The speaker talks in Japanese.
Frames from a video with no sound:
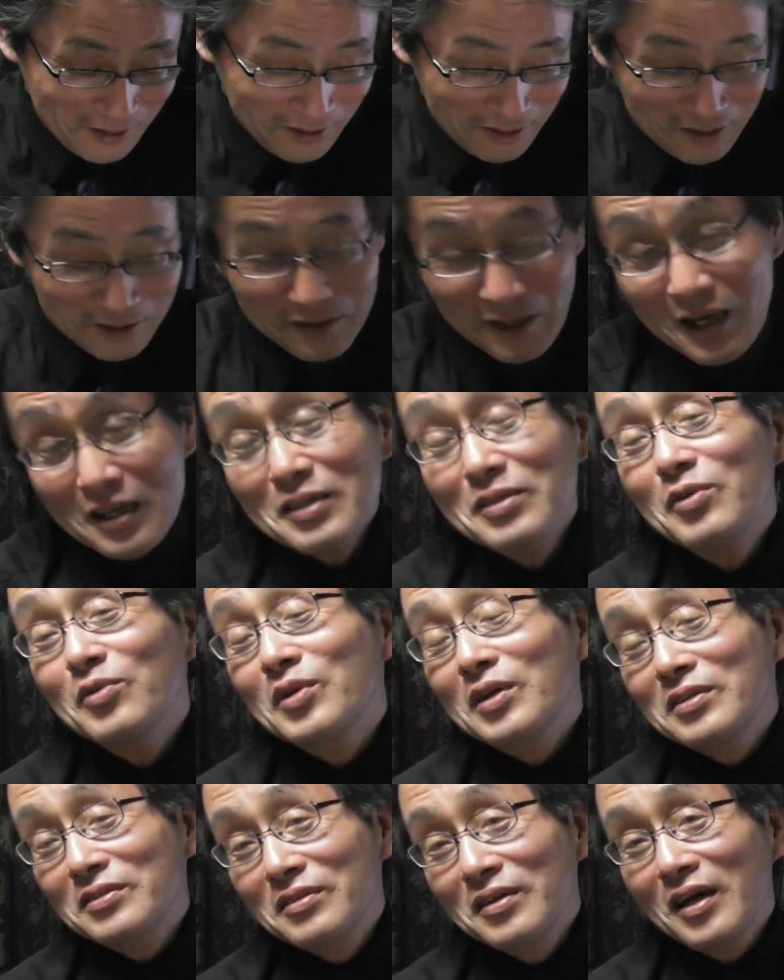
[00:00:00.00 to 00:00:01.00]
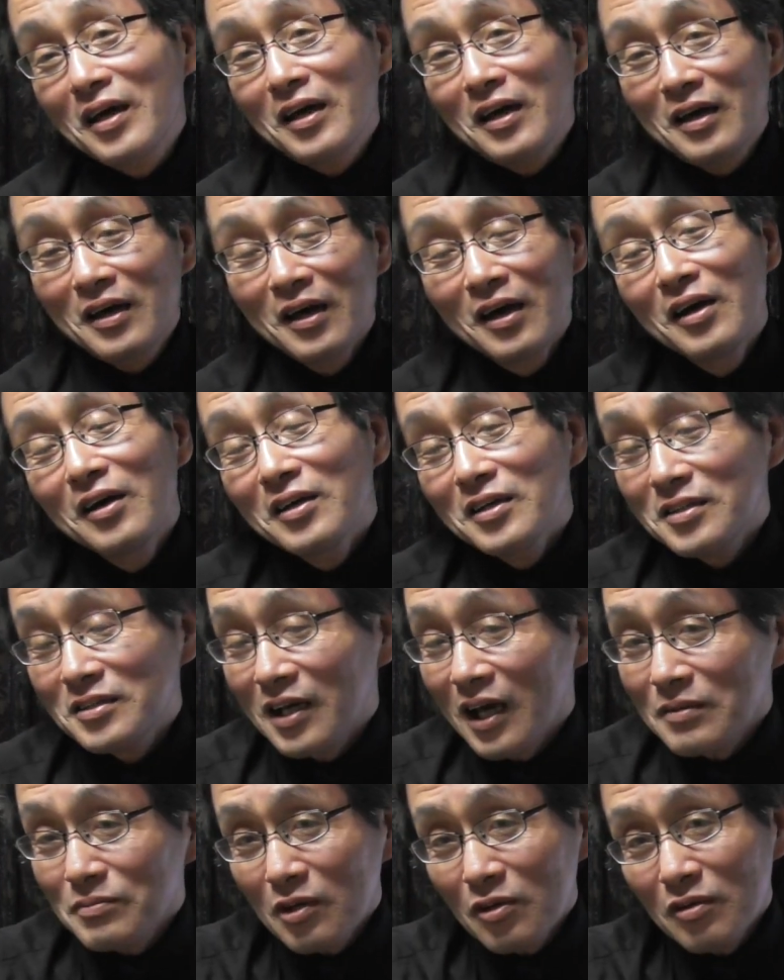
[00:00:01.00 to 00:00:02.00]
えー、なんとですね、
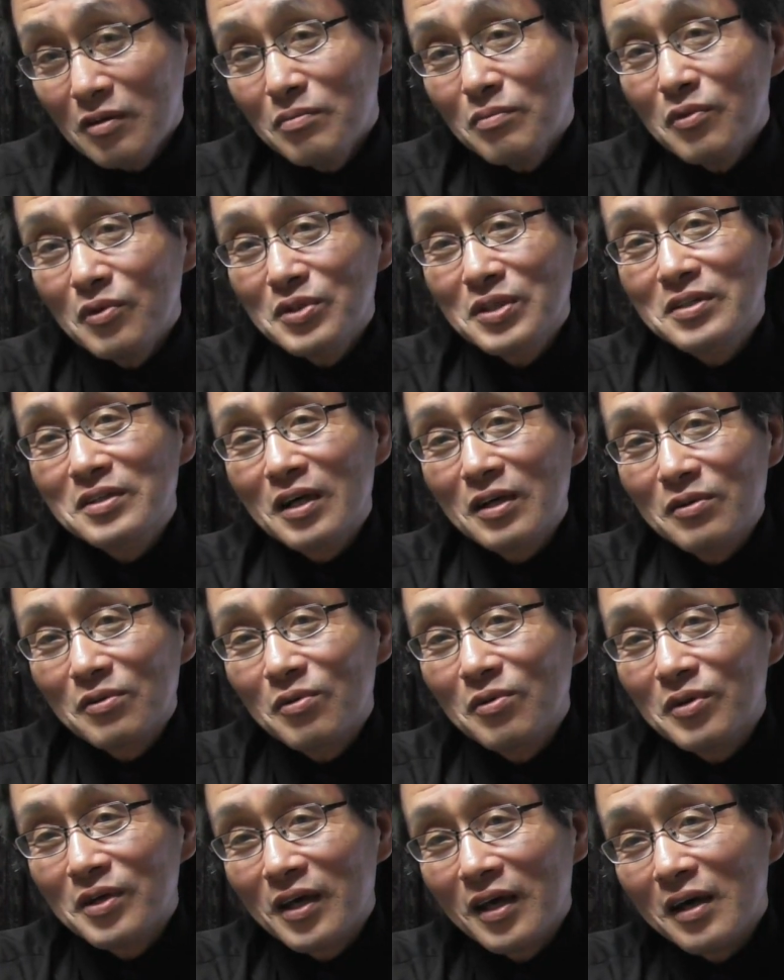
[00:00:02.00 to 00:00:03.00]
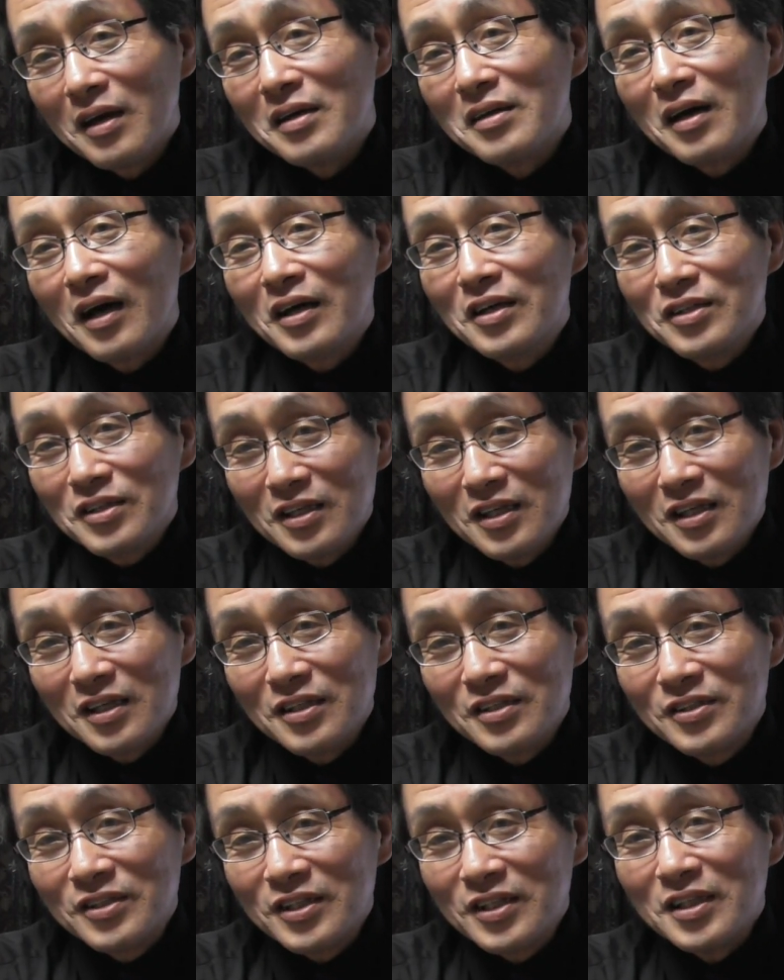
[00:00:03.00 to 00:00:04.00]
北山本門寺さんの境内
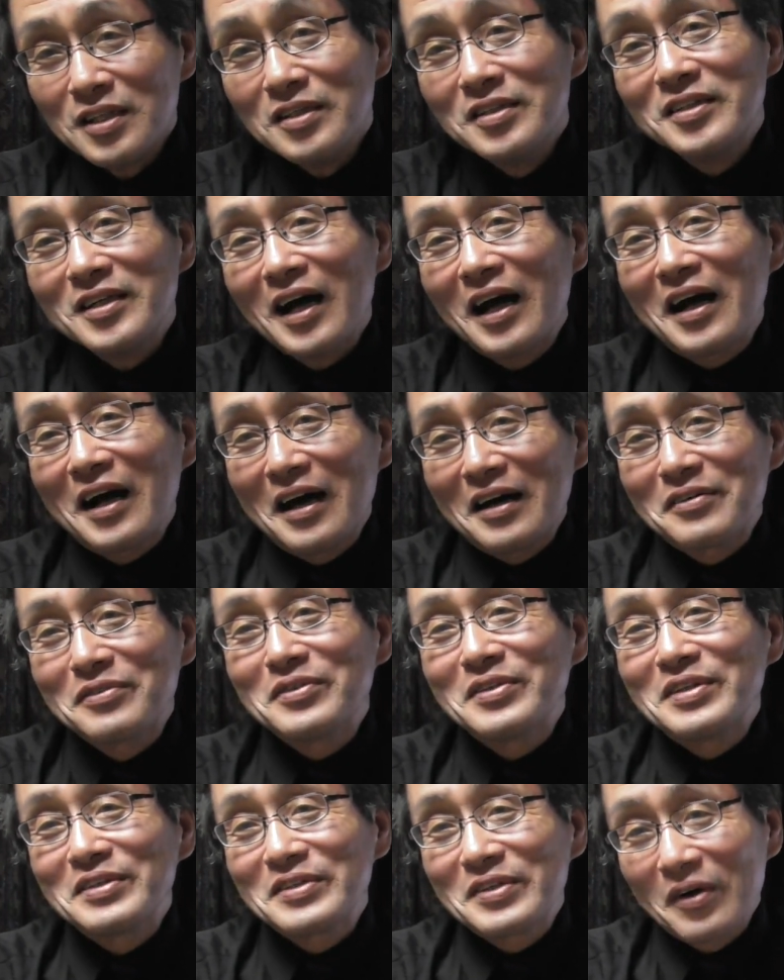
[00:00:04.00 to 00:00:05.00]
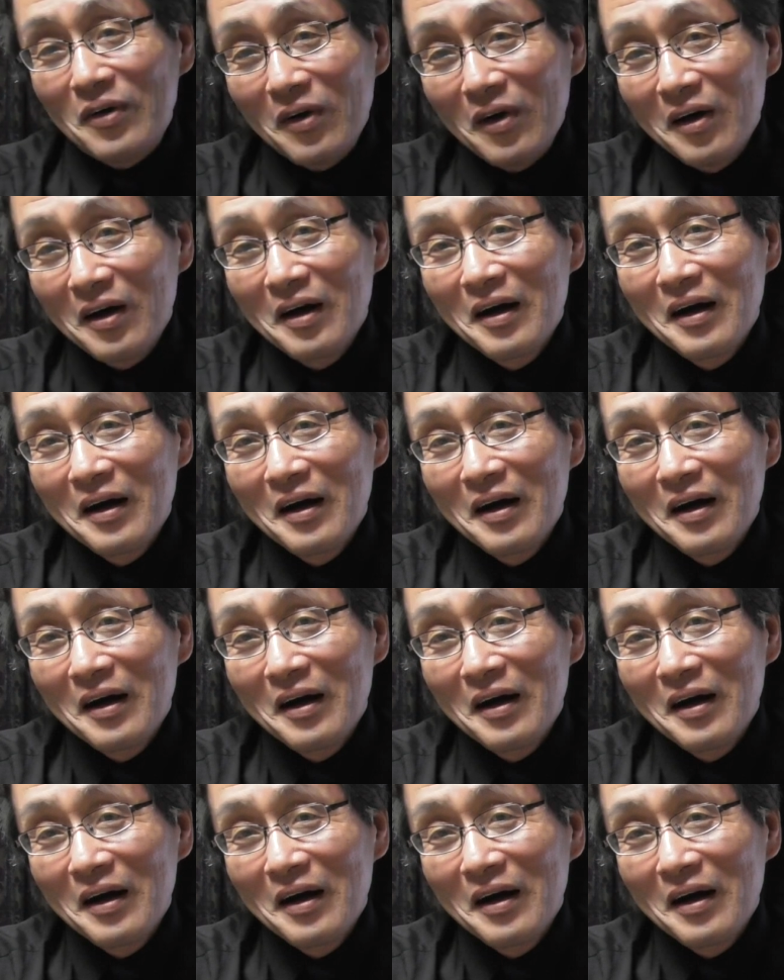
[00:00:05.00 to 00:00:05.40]
に神社があるんですよ。